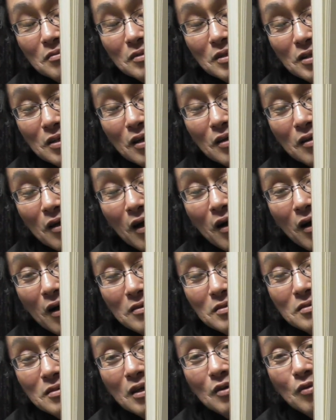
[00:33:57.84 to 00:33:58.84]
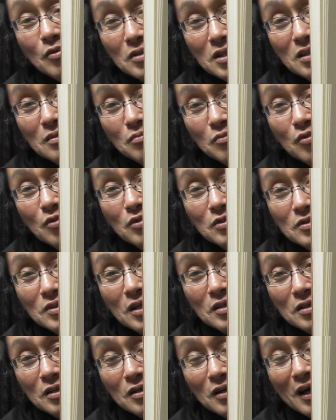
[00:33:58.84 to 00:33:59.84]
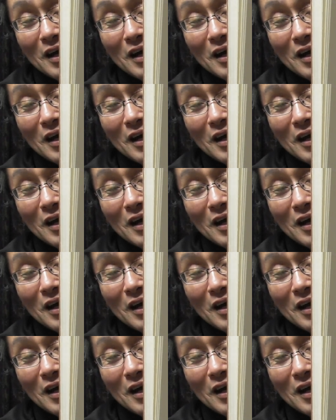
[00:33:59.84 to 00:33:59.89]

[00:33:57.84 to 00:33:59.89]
いけないはずなのに、もうすでに